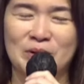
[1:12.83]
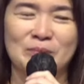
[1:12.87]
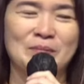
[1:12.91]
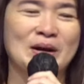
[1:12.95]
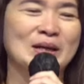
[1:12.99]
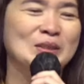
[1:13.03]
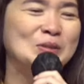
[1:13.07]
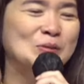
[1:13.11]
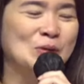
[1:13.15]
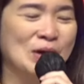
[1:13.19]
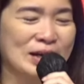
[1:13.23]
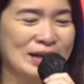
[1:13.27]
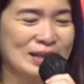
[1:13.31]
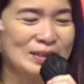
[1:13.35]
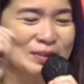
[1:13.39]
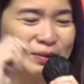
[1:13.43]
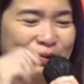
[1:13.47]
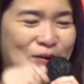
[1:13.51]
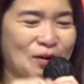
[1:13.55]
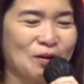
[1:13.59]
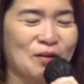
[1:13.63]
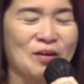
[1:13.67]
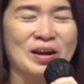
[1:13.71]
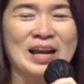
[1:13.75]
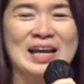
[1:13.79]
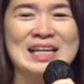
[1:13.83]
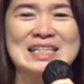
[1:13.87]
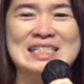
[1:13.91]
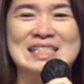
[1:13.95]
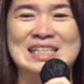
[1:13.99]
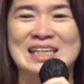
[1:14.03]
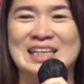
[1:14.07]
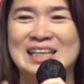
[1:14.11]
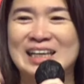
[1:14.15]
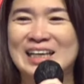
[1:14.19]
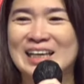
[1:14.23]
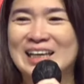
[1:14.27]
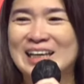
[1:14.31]
Memang Tuhan itu kalau
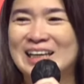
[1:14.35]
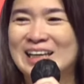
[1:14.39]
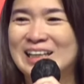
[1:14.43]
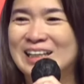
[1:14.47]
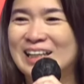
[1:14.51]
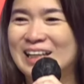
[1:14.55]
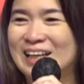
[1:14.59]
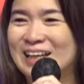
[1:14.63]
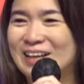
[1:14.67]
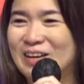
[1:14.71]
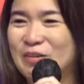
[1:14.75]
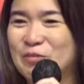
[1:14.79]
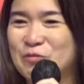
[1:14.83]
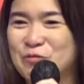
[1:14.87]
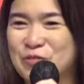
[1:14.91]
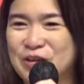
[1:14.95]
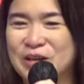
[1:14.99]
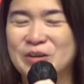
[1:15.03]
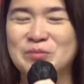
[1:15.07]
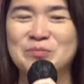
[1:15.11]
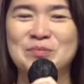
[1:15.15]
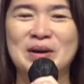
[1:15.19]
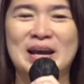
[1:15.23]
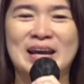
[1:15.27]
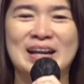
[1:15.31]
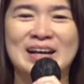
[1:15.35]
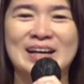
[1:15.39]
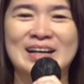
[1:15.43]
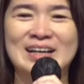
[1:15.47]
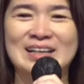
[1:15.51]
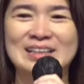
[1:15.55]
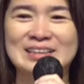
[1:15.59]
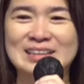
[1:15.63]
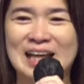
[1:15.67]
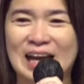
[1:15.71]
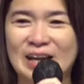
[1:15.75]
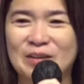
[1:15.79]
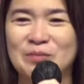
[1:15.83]
ngasih firman
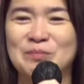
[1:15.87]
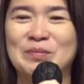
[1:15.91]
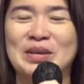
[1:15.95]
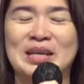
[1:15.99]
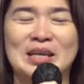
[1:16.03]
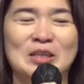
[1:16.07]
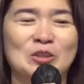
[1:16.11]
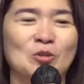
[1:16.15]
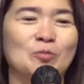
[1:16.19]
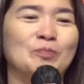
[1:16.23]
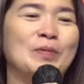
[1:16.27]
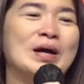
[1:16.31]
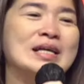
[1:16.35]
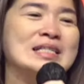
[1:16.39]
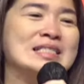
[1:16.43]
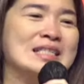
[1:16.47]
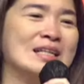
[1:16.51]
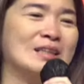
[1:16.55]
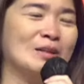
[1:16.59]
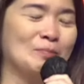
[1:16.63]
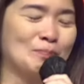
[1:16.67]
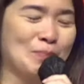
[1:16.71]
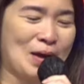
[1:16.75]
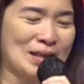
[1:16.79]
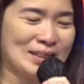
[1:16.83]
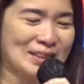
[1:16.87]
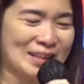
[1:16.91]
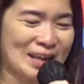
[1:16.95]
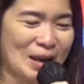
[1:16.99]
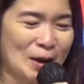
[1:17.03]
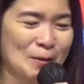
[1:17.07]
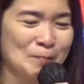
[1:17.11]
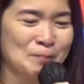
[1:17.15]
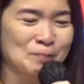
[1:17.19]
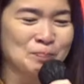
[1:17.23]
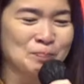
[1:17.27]
timing itu pasti tepat ya.